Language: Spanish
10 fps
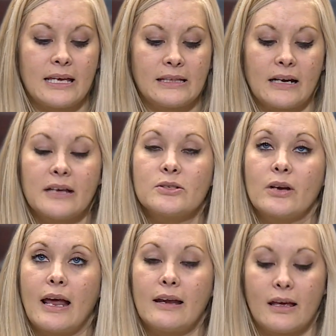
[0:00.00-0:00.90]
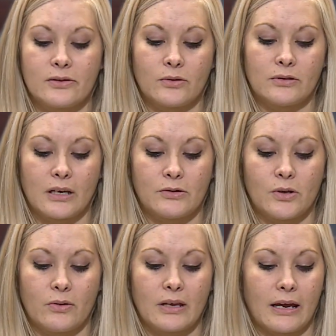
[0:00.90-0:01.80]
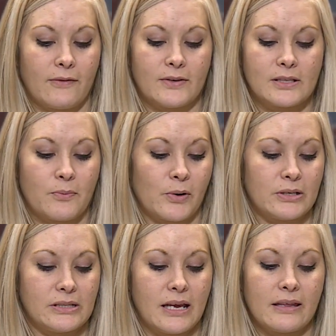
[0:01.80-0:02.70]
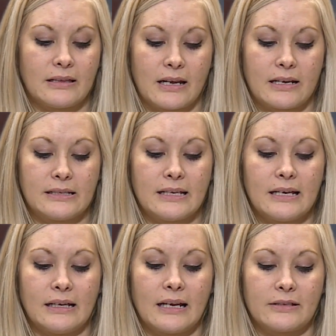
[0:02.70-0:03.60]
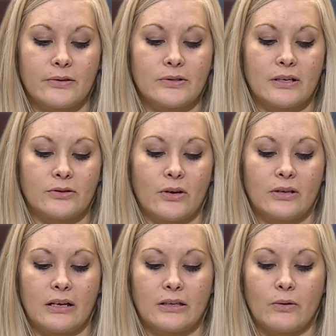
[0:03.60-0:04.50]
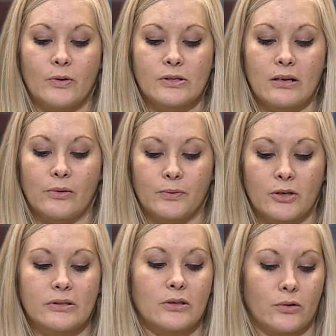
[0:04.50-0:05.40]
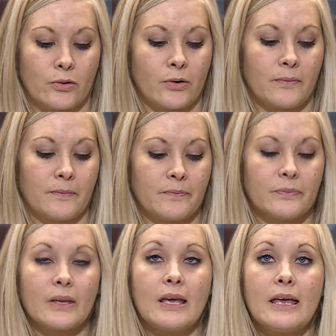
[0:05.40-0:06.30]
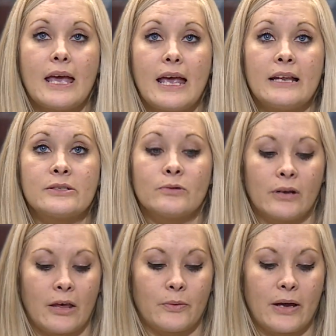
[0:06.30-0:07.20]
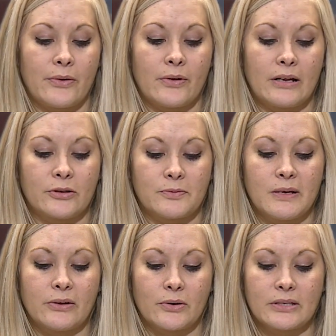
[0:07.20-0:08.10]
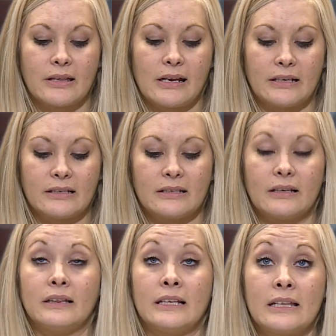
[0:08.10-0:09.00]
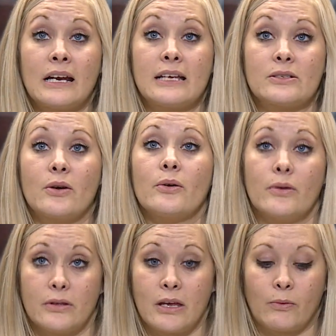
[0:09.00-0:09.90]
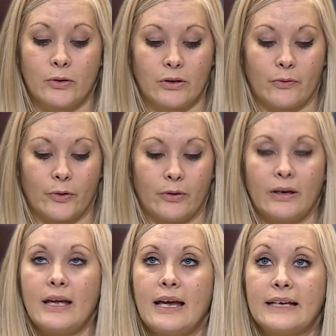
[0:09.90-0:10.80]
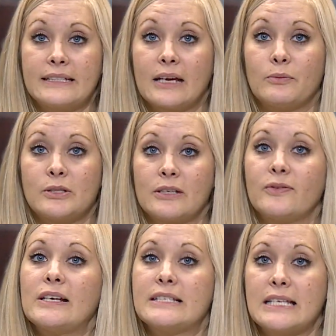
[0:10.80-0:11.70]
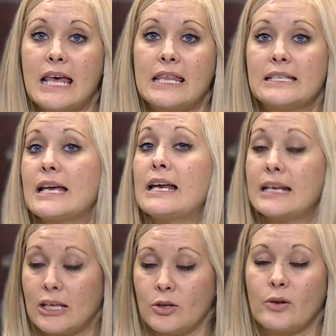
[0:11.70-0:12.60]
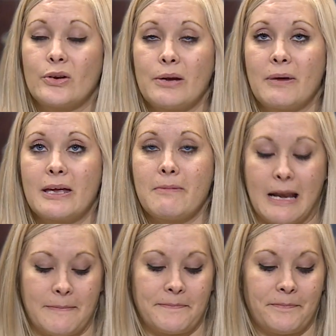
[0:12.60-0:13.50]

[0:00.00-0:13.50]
Internacional, la Asociación de Jefes de Policía de Tennessee y la Asociación de Antiguos Alumnos de Troy. Él es un graduado del 2012 del liderazgo de Rutherford. Así que muchas felicidades a él, que todo le vaya bien.